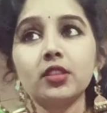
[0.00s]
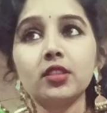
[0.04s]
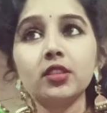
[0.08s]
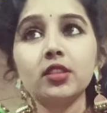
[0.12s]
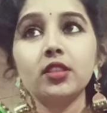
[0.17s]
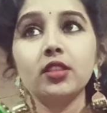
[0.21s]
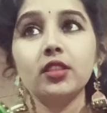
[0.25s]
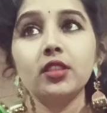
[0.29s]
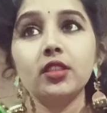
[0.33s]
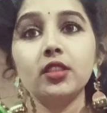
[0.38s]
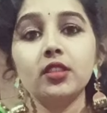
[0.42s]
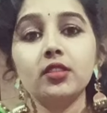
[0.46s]

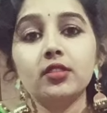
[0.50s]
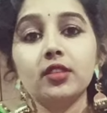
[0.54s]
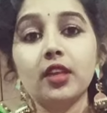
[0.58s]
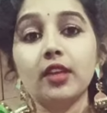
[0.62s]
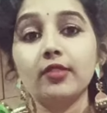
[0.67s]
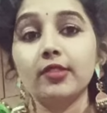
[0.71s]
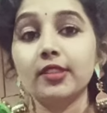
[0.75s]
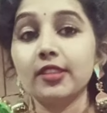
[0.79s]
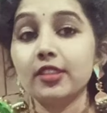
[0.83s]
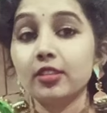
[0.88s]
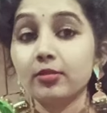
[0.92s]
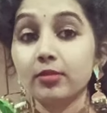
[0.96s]
कि
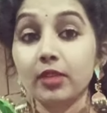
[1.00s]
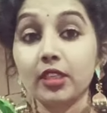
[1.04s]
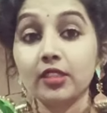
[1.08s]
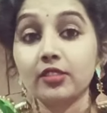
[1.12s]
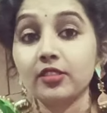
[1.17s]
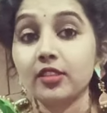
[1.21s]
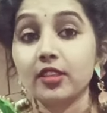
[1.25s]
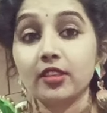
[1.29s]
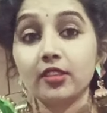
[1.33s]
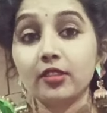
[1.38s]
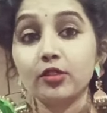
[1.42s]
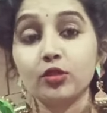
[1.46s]
सावन के बाद
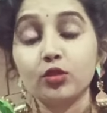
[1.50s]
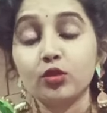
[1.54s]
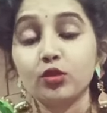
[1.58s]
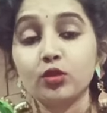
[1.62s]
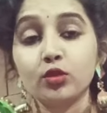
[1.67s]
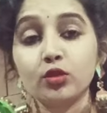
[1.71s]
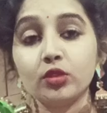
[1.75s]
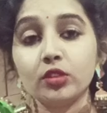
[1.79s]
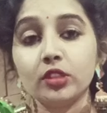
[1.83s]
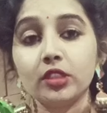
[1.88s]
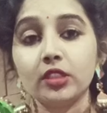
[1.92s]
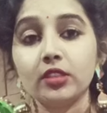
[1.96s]
सर्दी
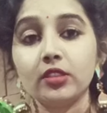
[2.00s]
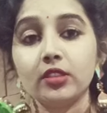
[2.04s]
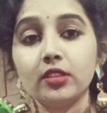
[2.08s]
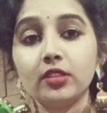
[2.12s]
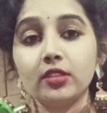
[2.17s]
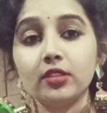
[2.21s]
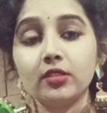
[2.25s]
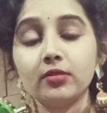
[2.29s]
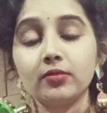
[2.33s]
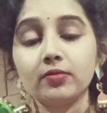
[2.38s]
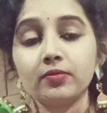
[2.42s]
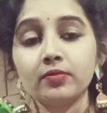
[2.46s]
शुरू हो जाती
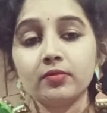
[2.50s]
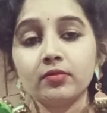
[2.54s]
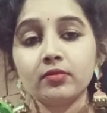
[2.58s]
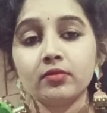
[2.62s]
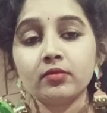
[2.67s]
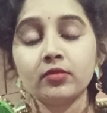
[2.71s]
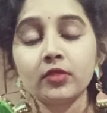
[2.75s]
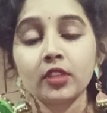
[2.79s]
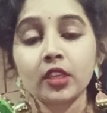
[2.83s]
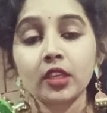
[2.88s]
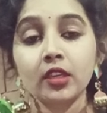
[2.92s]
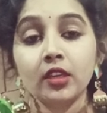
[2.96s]
है
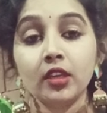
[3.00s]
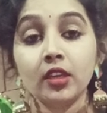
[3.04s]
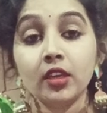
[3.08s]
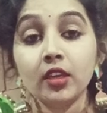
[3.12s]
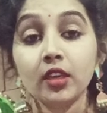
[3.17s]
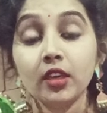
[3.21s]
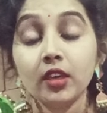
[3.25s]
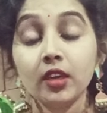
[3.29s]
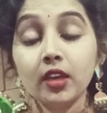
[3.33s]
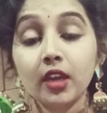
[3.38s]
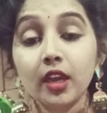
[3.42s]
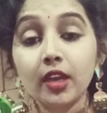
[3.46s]

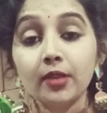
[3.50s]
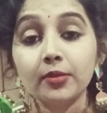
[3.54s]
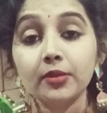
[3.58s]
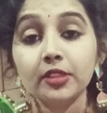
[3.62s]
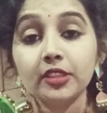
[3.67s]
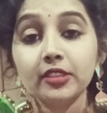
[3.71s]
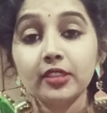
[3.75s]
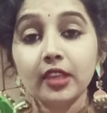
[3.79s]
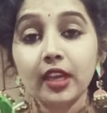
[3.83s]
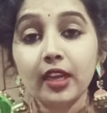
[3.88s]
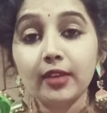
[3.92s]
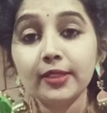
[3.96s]
अभी
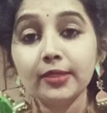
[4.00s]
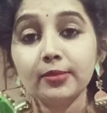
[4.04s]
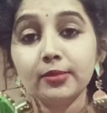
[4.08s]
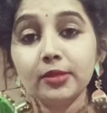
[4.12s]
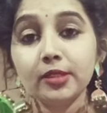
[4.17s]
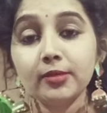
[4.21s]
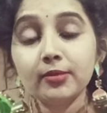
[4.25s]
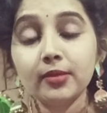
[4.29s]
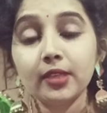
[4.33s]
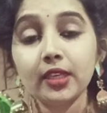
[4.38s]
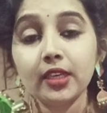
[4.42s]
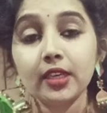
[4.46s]
सावन
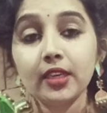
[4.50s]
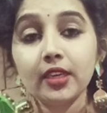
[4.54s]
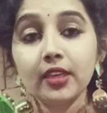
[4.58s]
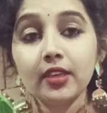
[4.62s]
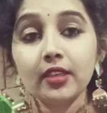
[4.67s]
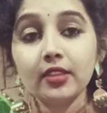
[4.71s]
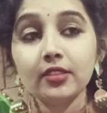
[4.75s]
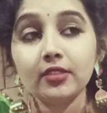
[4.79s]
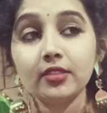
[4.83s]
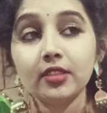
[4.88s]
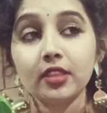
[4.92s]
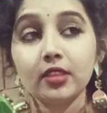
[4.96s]
में
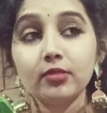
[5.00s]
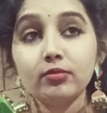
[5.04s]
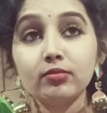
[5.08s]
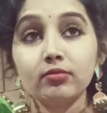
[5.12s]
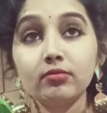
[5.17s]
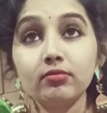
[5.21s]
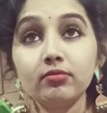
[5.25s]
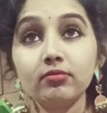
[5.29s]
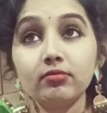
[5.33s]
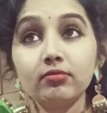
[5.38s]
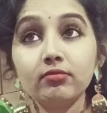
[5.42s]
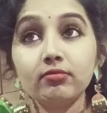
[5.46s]
मैं एकदम
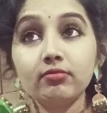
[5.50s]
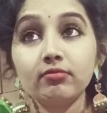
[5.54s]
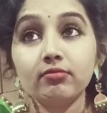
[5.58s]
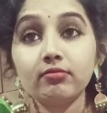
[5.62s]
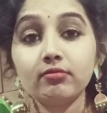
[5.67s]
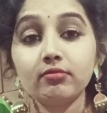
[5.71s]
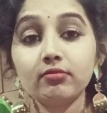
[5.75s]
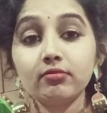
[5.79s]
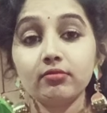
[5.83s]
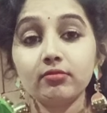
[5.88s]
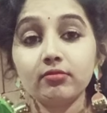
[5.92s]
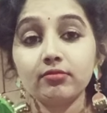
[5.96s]

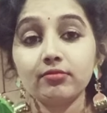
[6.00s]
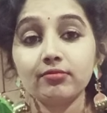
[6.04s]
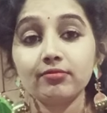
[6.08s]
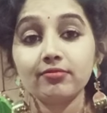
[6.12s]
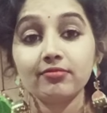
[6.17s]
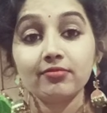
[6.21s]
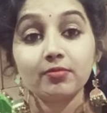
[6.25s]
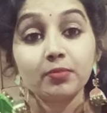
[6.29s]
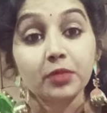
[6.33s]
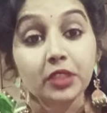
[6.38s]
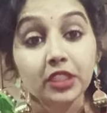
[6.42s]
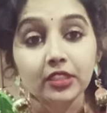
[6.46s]

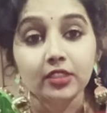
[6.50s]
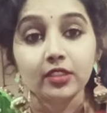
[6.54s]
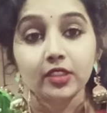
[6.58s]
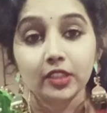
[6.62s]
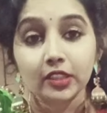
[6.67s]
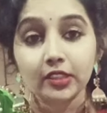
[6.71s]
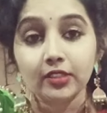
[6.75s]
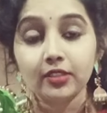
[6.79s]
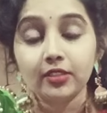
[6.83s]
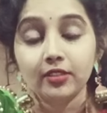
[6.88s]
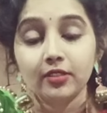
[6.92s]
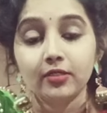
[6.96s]
फिट
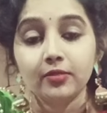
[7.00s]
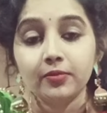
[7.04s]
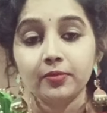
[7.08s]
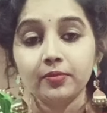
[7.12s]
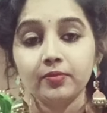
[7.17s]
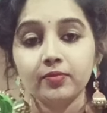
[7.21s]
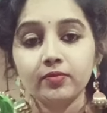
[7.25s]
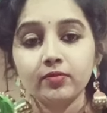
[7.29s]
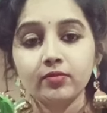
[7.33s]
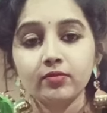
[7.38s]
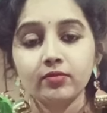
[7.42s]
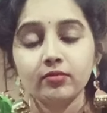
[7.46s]
थी
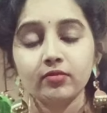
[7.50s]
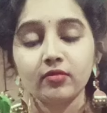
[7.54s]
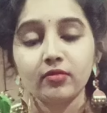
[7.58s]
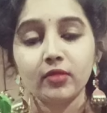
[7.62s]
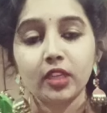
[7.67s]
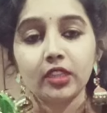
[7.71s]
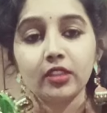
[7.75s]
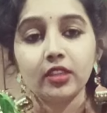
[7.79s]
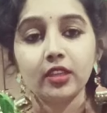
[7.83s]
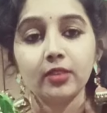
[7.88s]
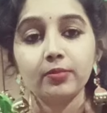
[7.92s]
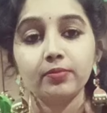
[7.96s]

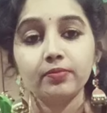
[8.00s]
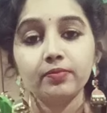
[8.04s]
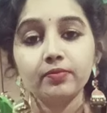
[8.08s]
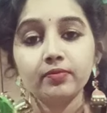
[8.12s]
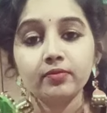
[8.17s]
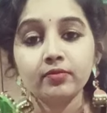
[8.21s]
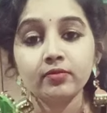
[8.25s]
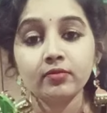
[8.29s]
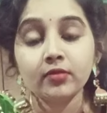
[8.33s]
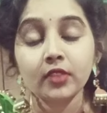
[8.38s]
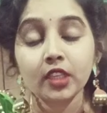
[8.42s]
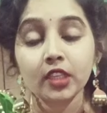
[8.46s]
मतलब
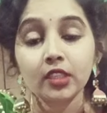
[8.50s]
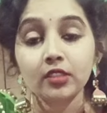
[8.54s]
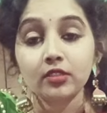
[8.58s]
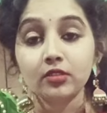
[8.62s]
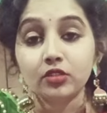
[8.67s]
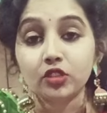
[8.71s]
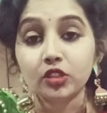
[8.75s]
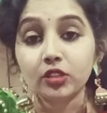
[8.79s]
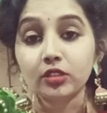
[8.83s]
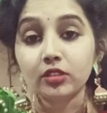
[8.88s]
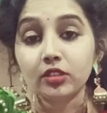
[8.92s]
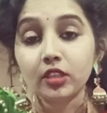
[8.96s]

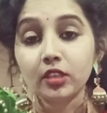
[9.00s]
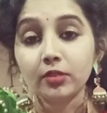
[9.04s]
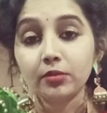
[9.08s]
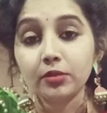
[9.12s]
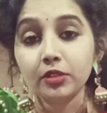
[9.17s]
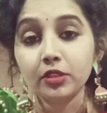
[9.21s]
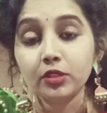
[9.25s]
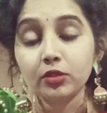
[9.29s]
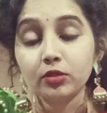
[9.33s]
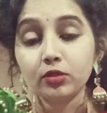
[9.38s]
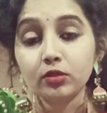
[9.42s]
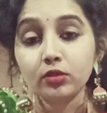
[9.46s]
जितनी
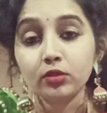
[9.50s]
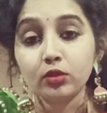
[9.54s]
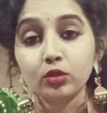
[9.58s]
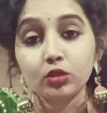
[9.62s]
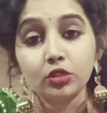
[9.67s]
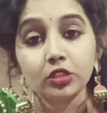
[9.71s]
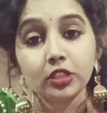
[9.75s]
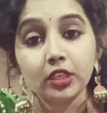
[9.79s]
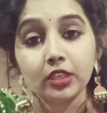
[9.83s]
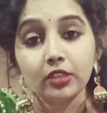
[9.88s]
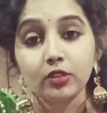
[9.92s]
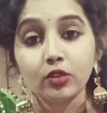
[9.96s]
अभी हूँ
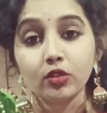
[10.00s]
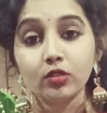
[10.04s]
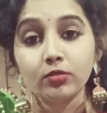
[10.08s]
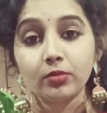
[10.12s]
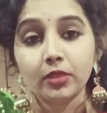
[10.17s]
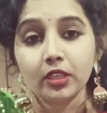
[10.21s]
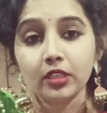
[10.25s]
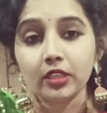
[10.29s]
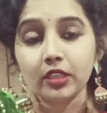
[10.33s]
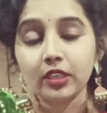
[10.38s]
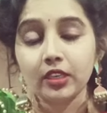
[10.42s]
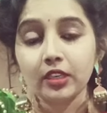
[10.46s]
दो चार किलो
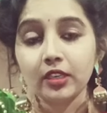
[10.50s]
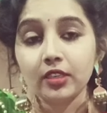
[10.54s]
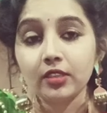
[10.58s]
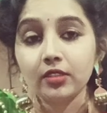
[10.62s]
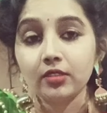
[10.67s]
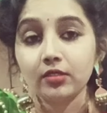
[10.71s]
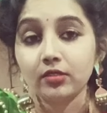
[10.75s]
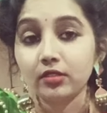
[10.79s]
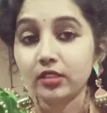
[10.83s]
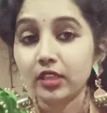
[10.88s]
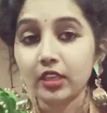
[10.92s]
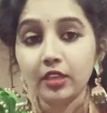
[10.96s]
बढ़ गया
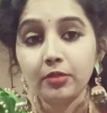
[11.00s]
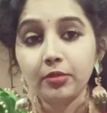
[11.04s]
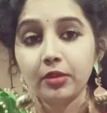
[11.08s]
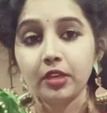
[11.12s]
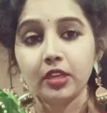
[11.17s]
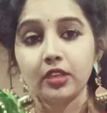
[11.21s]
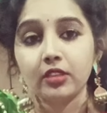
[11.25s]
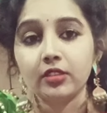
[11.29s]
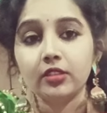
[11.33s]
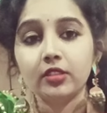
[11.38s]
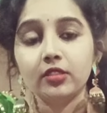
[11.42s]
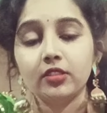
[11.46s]
है नहीं
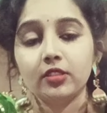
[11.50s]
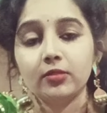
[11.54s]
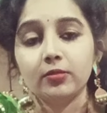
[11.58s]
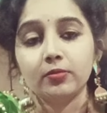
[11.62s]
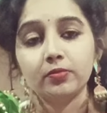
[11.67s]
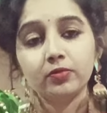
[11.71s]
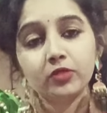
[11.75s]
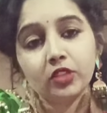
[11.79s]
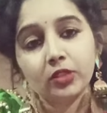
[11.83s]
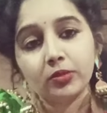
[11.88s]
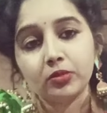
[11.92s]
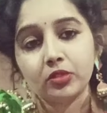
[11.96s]
बढ़ा था तब
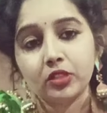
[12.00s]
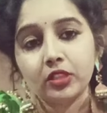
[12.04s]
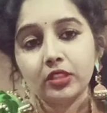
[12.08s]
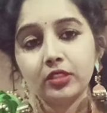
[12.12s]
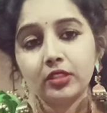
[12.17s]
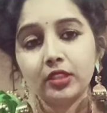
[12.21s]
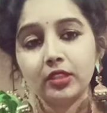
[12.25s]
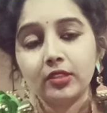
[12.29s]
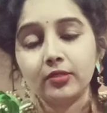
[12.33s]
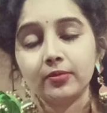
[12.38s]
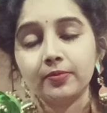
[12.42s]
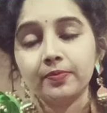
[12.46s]
तब
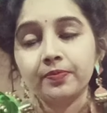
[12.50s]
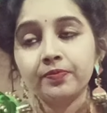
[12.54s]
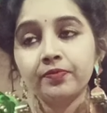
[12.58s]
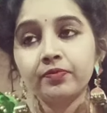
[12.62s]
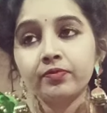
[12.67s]
सही था